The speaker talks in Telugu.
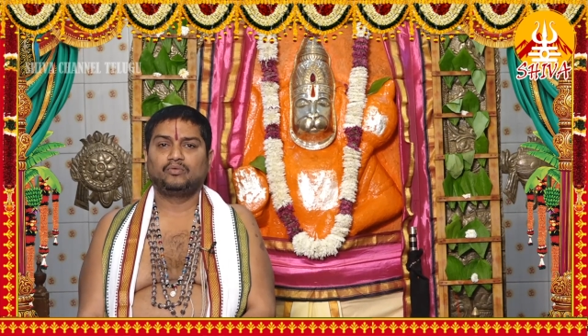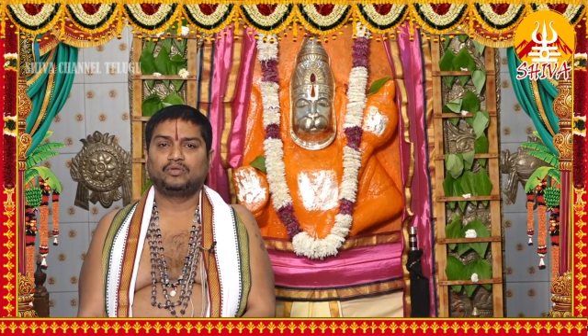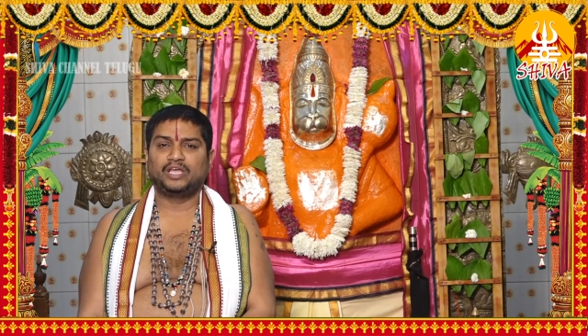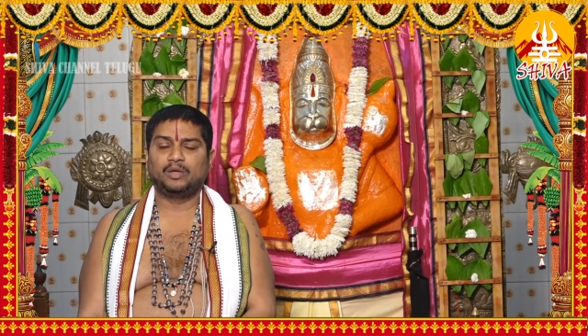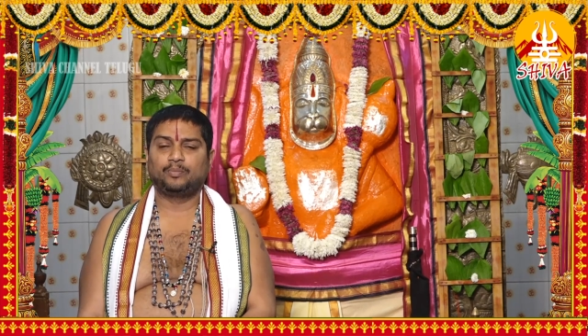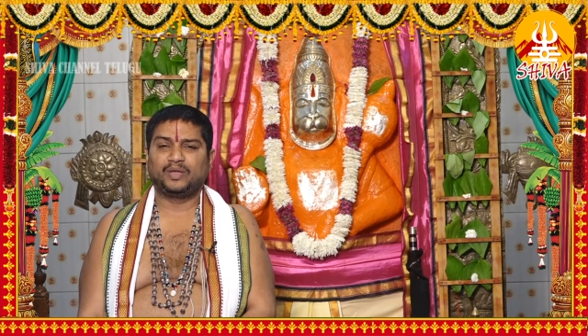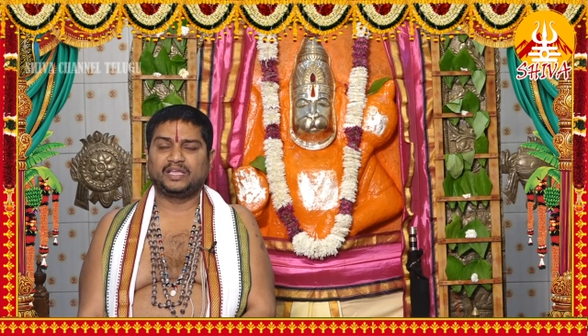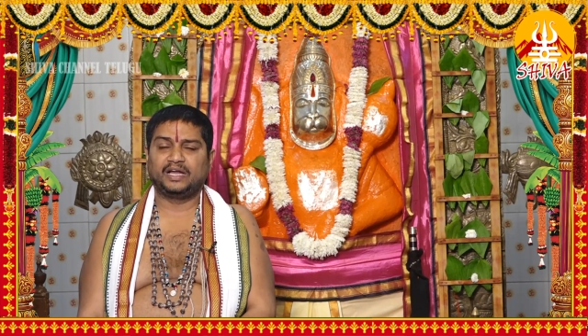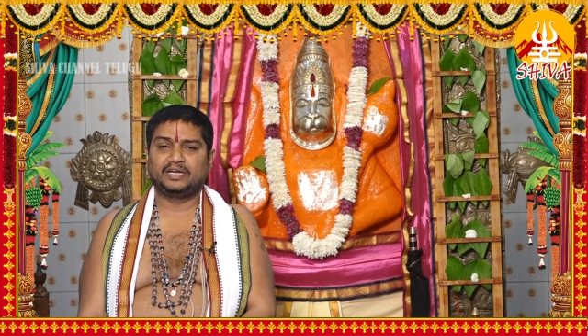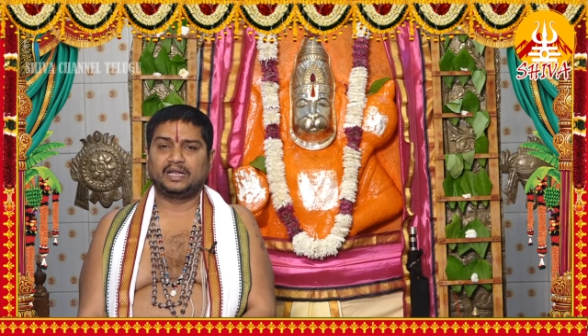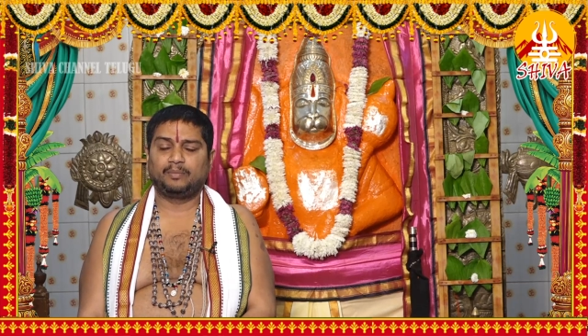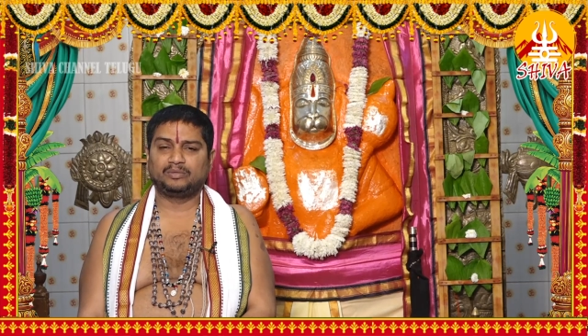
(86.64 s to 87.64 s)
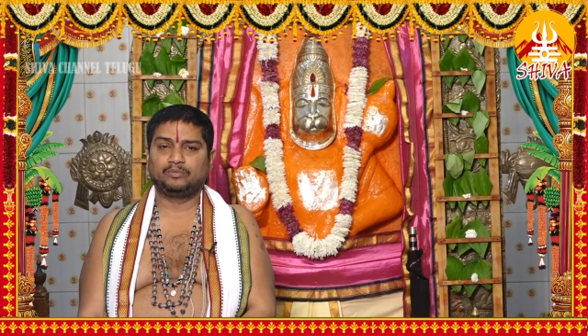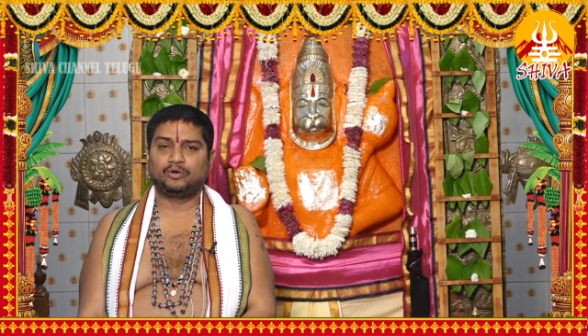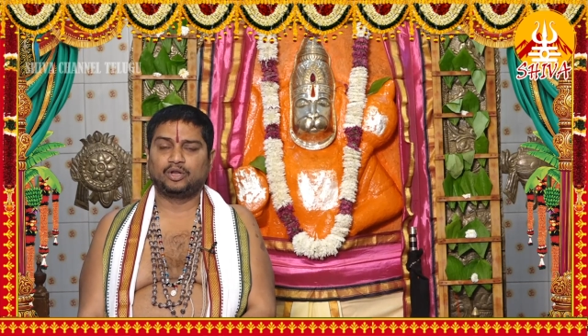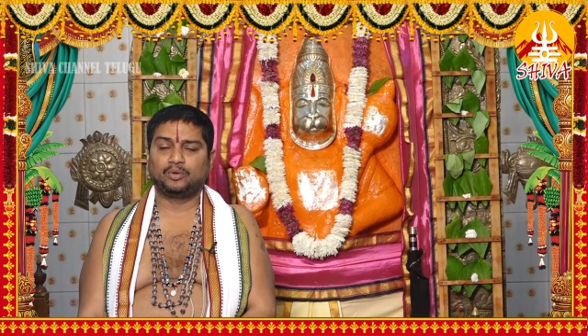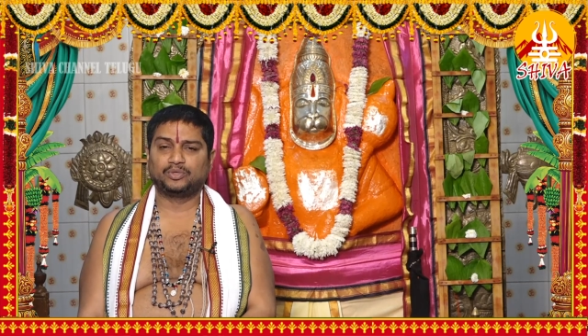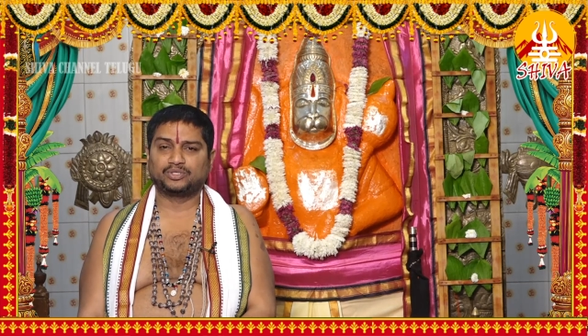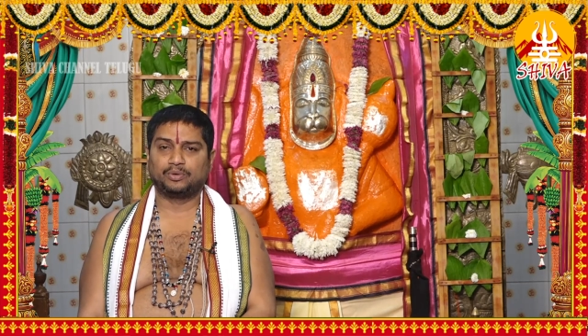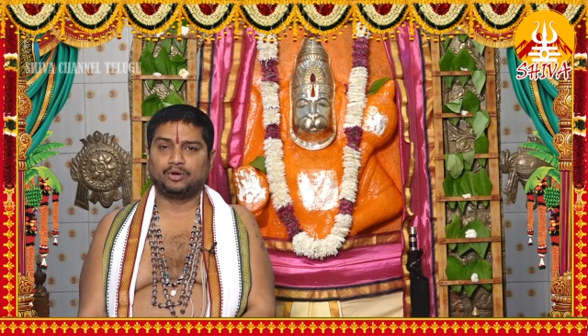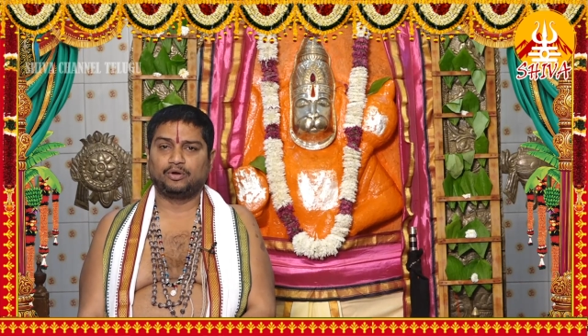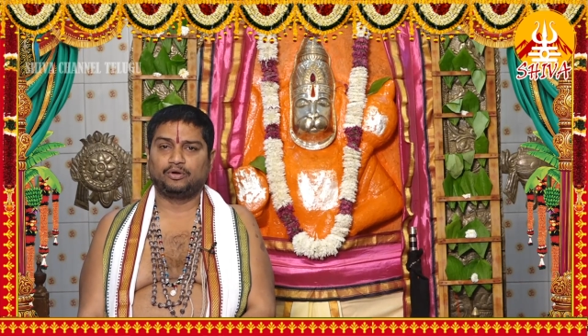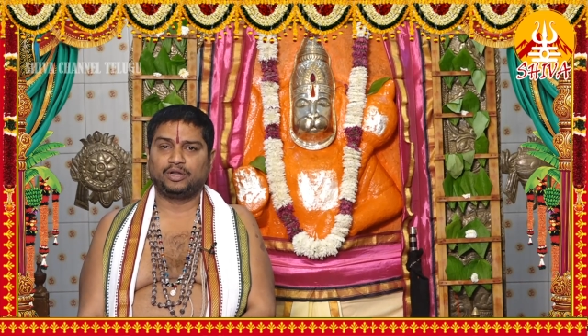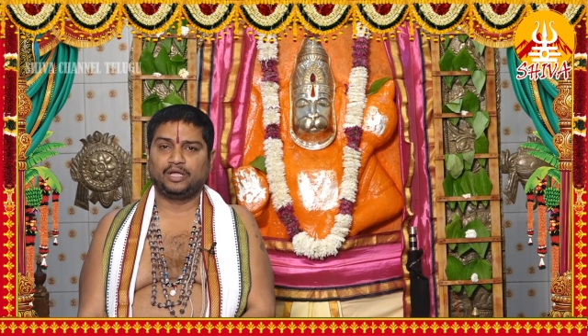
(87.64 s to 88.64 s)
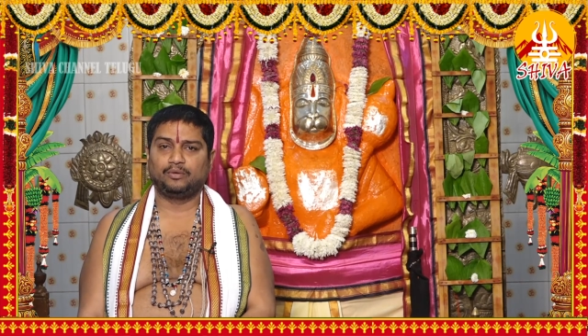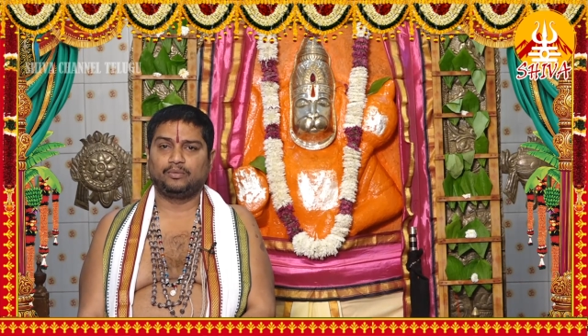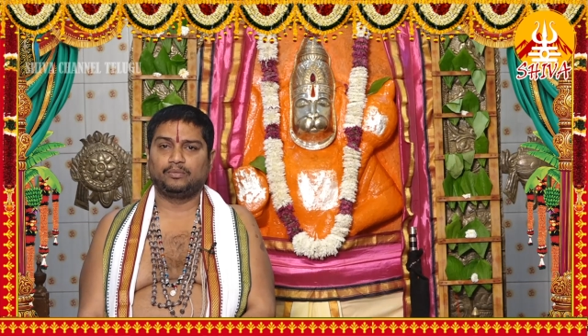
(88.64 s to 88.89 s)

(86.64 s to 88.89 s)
ఉదయం పది గంటల పదమూడు నిమిషముల నుండి